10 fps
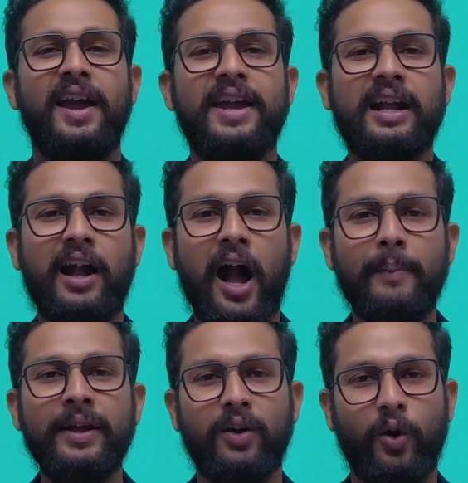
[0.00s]
एक
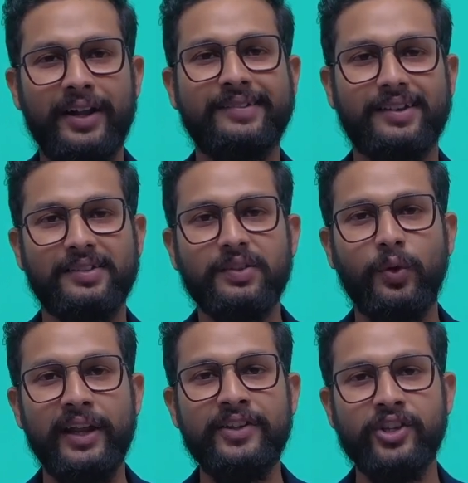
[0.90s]
काबिल और एक
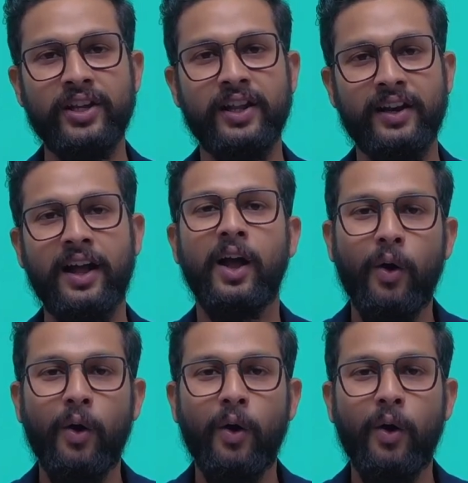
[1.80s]
सक्सेसफुल इंजीनियर ना